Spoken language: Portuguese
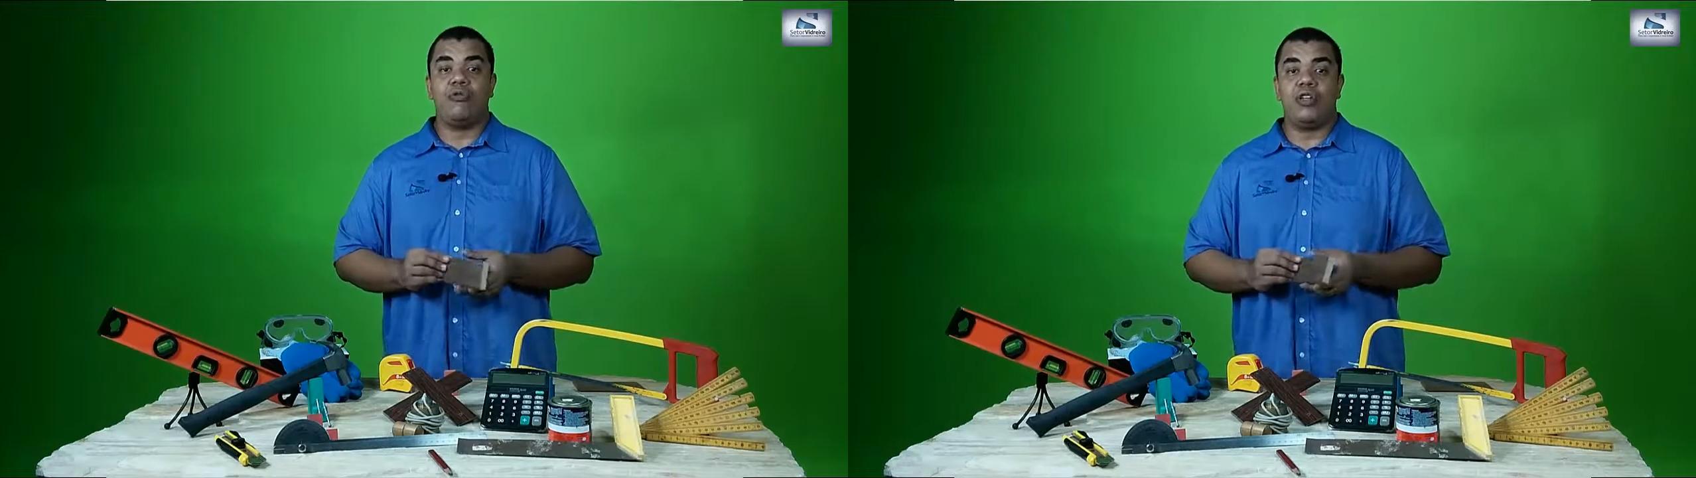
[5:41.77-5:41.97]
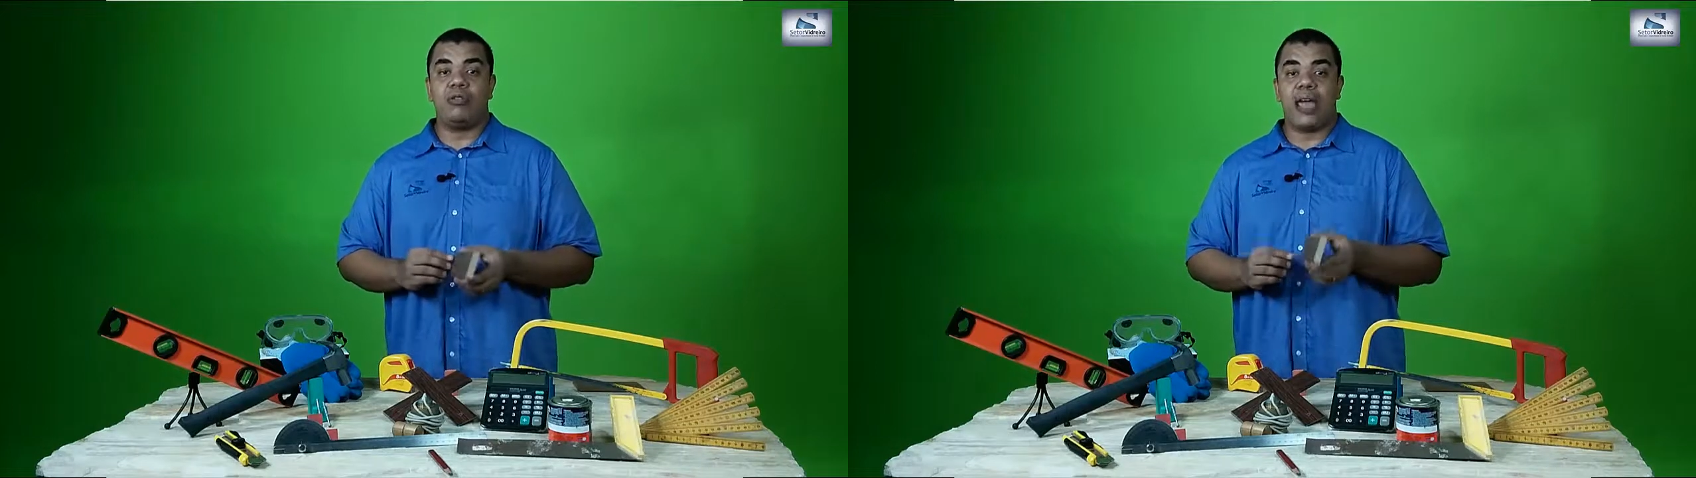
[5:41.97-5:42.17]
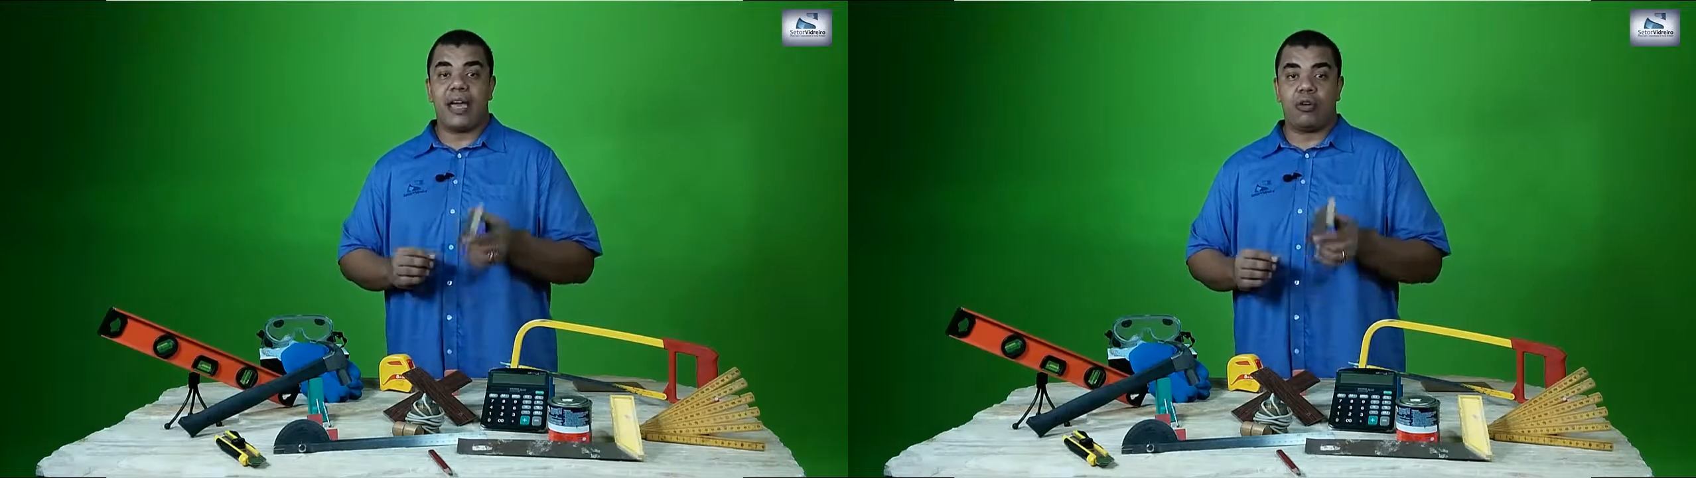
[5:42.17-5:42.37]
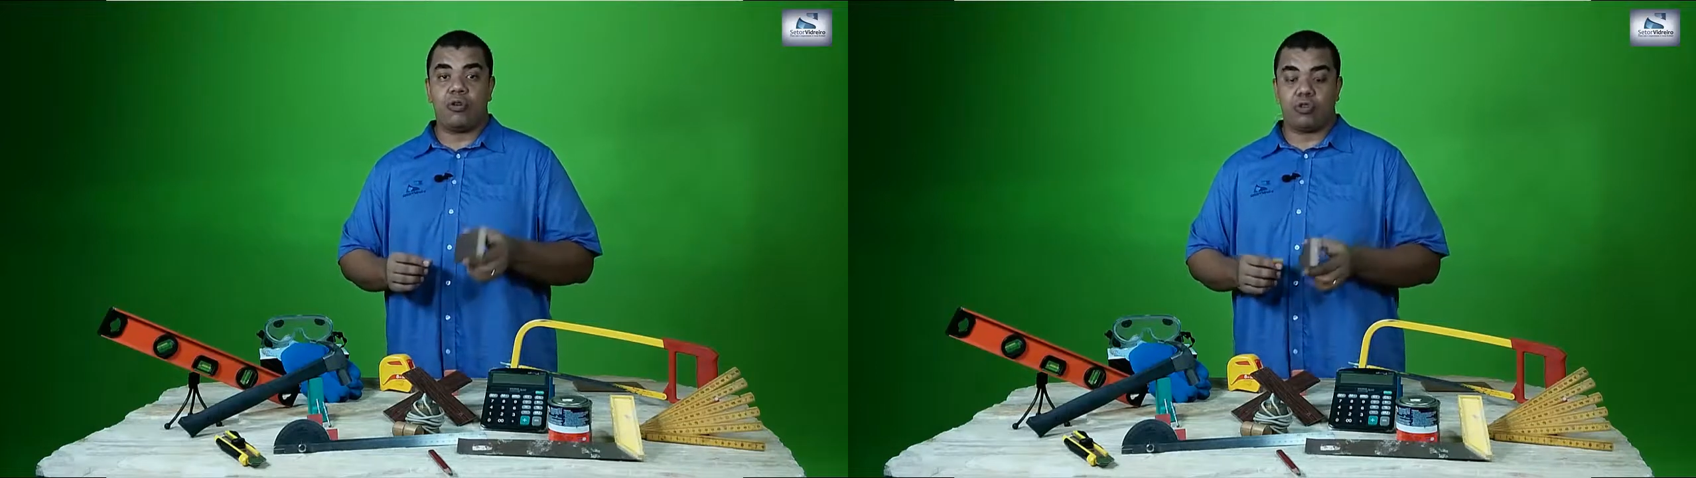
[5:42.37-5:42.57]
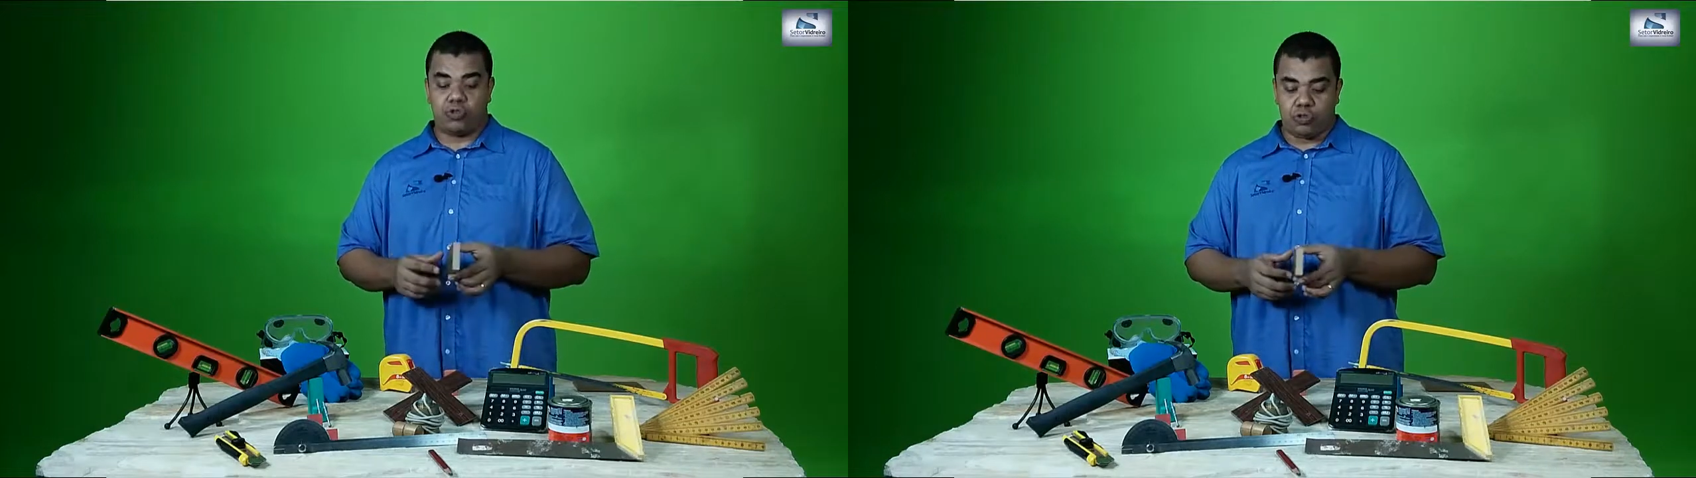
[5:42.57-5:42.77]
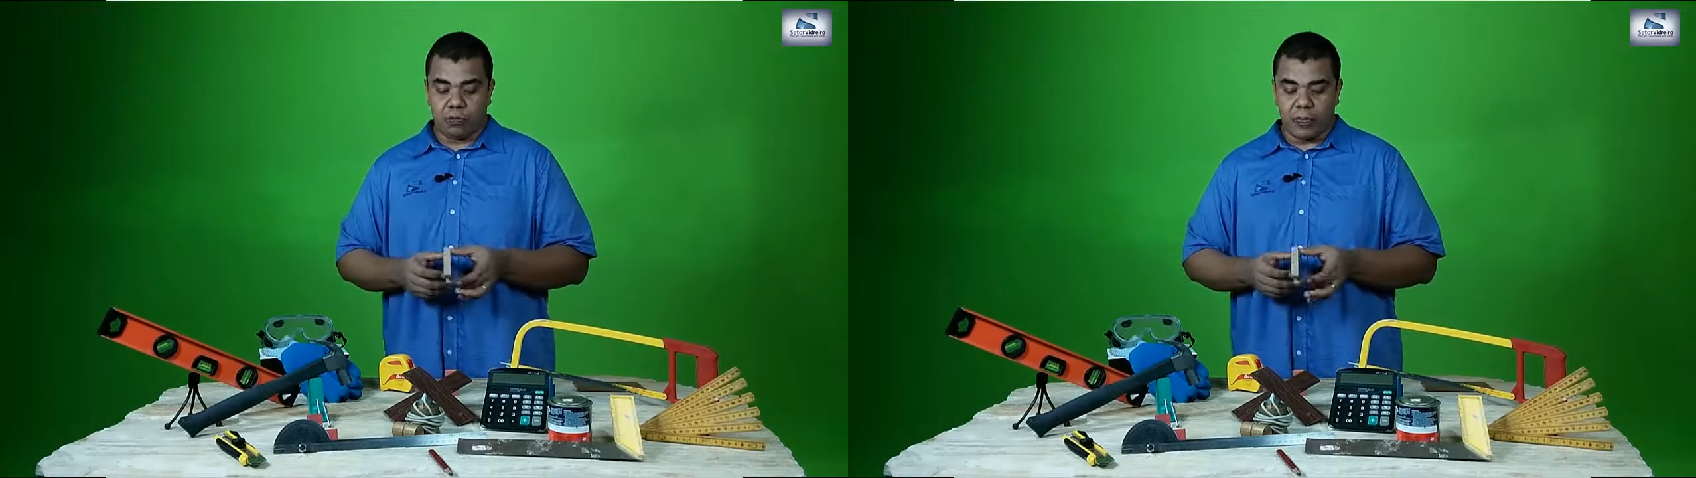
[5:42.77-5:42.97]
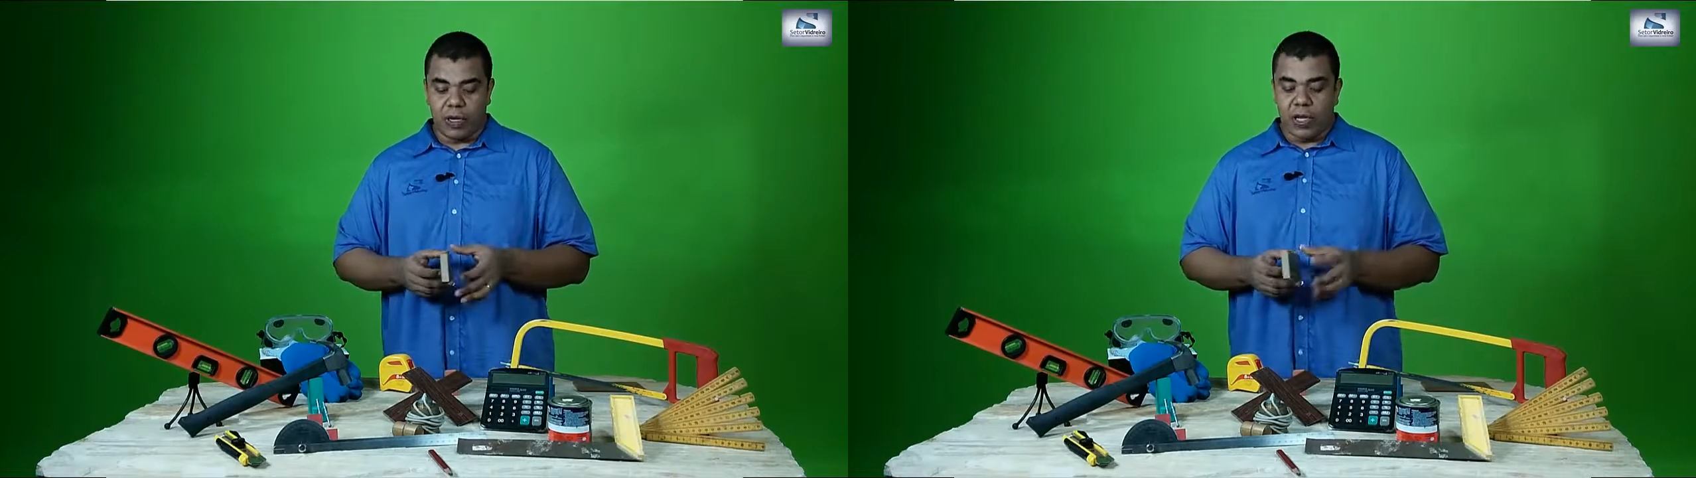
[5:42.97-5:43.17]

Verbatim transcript: o vidro é grosso,